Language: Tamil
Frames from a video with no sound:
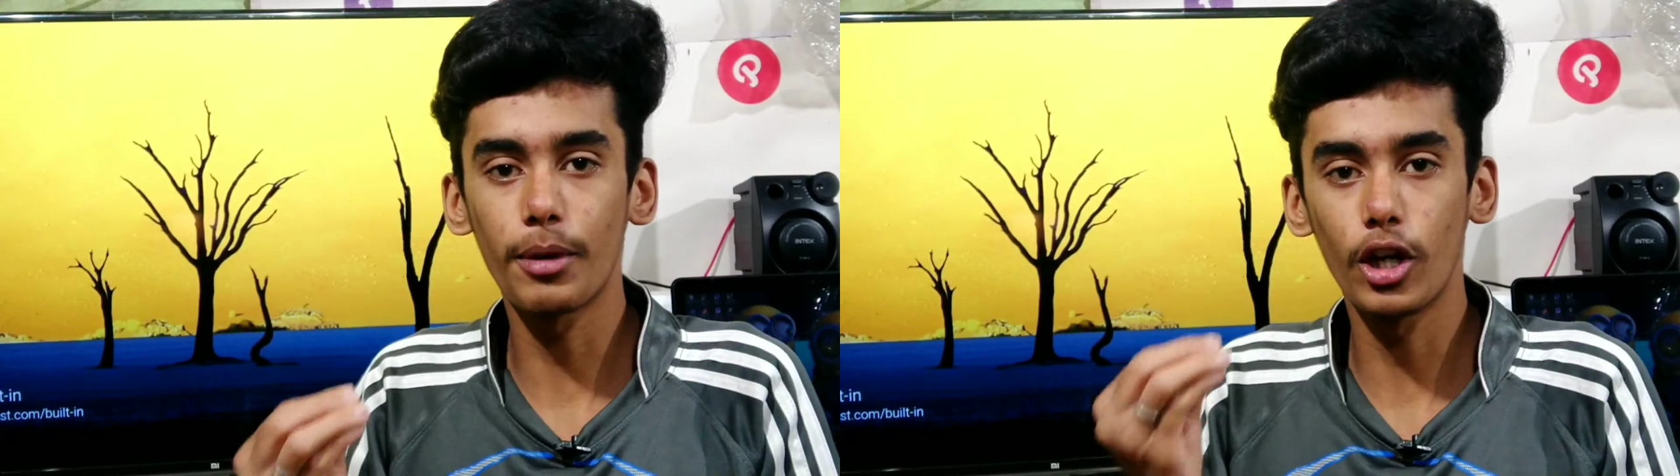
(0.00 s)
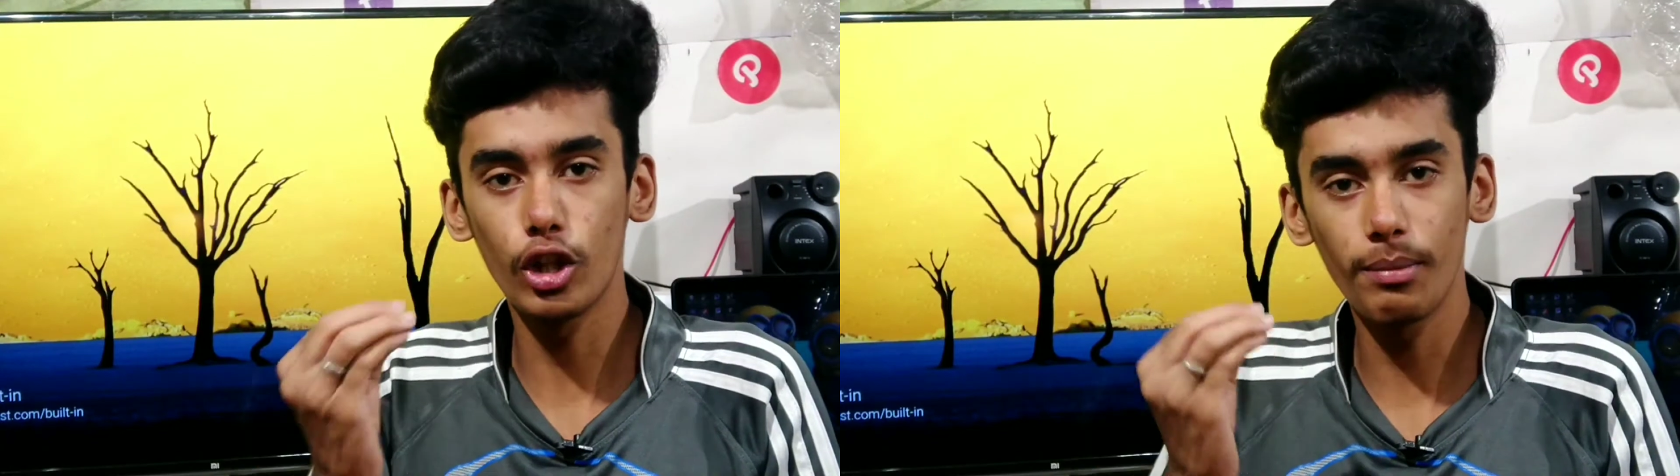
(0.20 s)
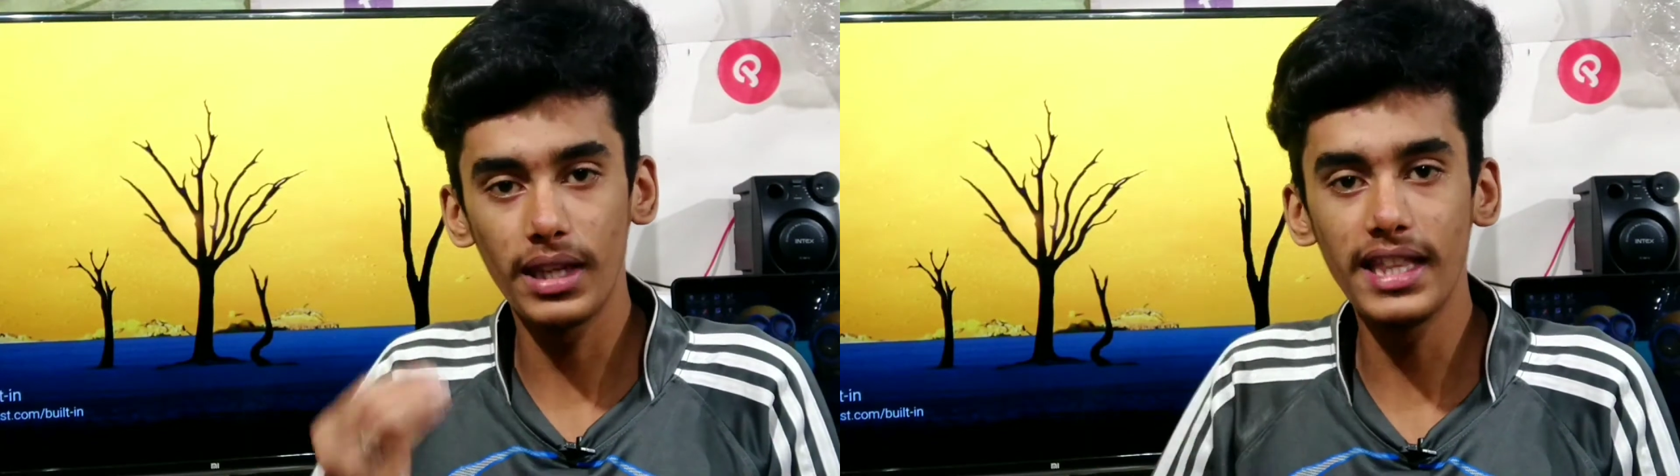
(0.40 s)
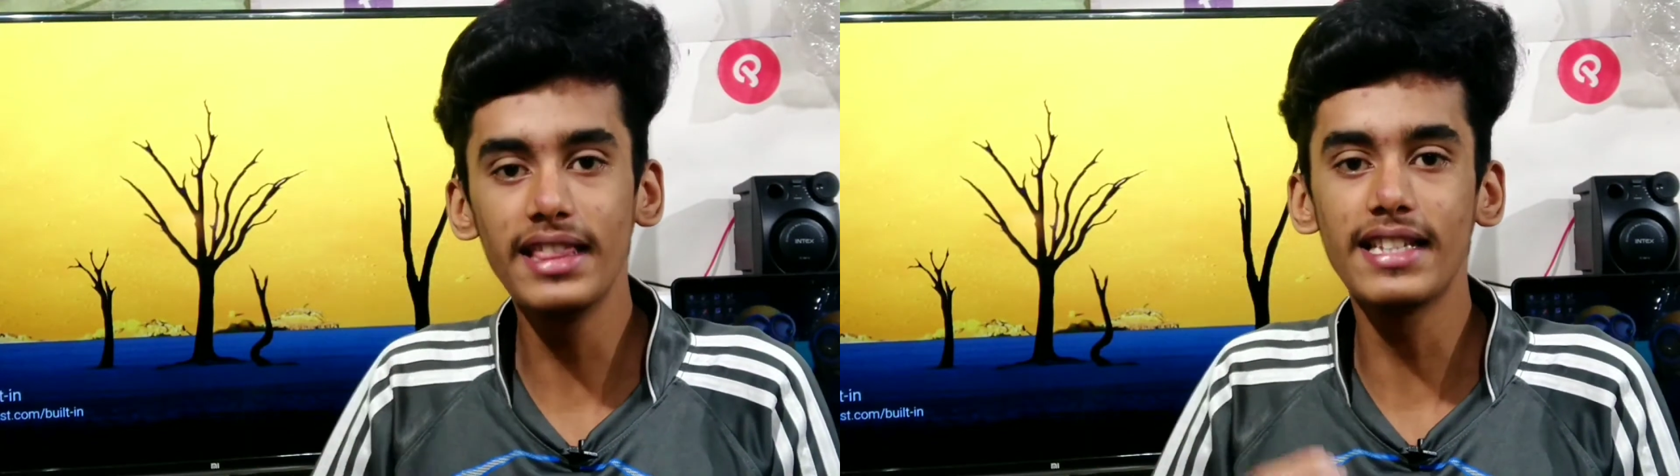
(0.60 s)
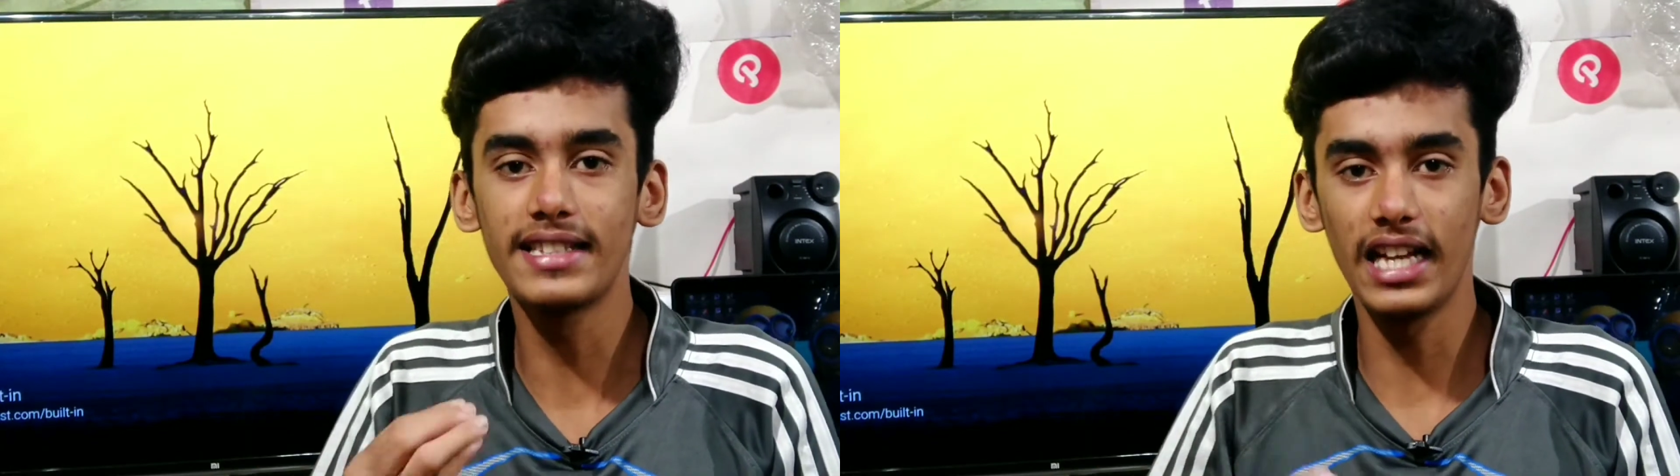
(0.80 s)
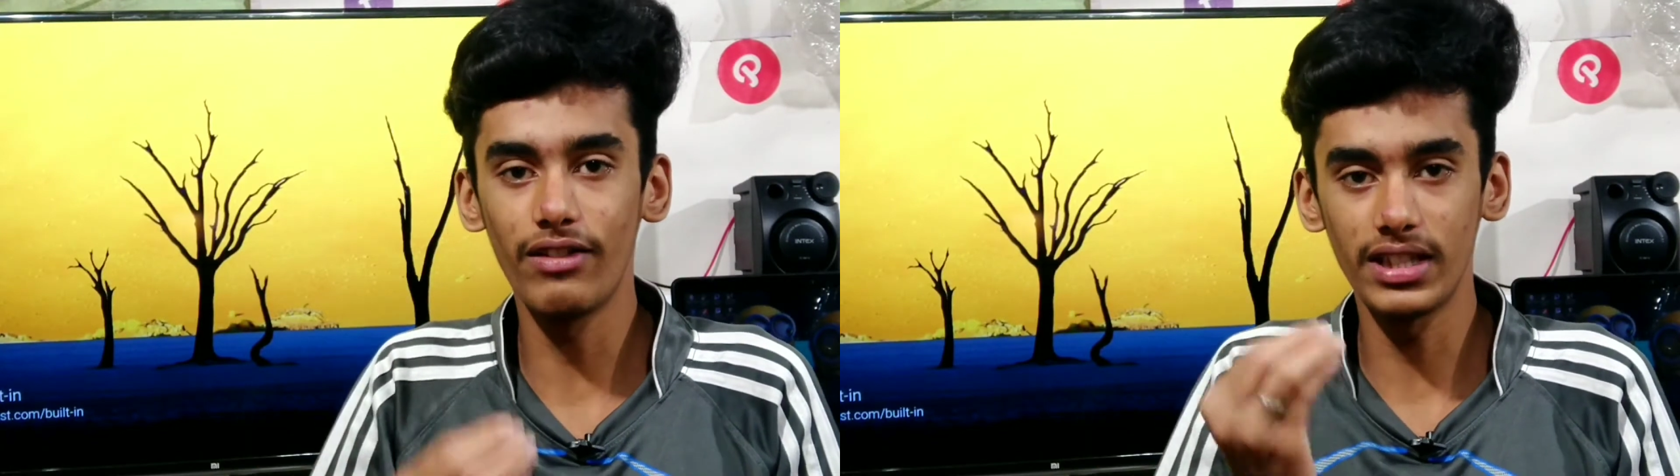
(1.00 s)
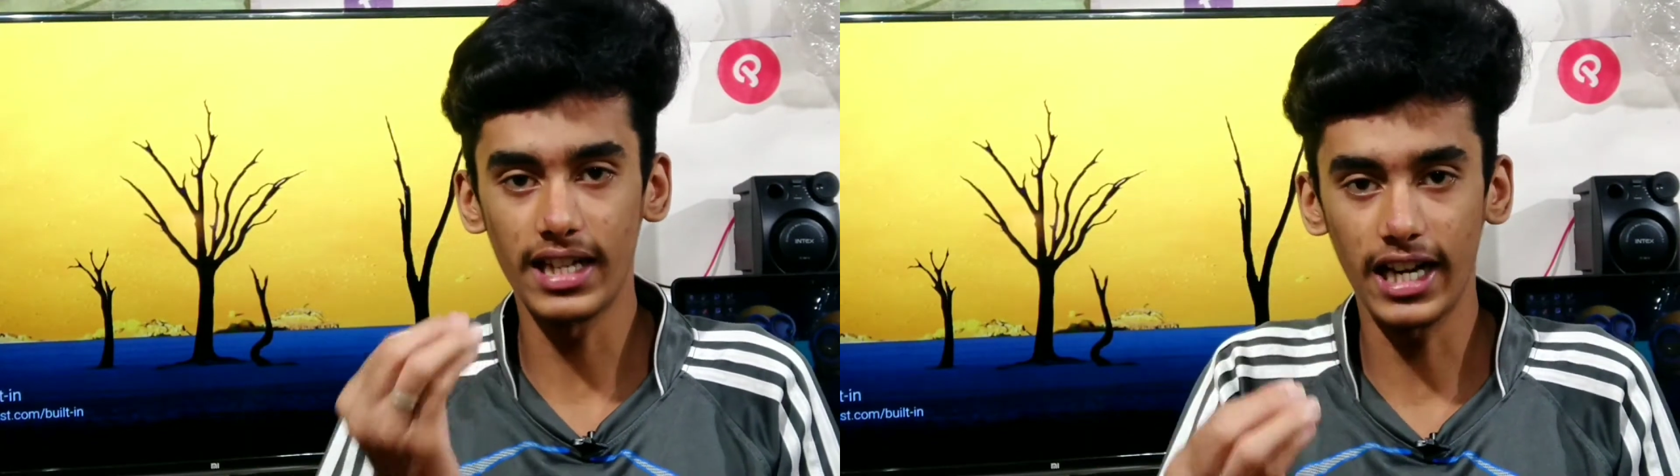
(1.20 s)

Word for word: இருந்தும் இந்த சேல் வந்து